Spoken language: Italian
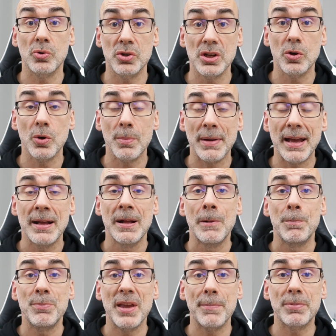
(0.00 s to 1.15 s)
Così come
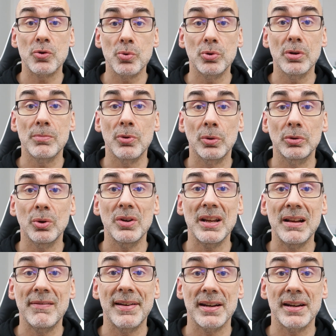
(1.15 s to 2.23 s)
mi è piaciuto molto il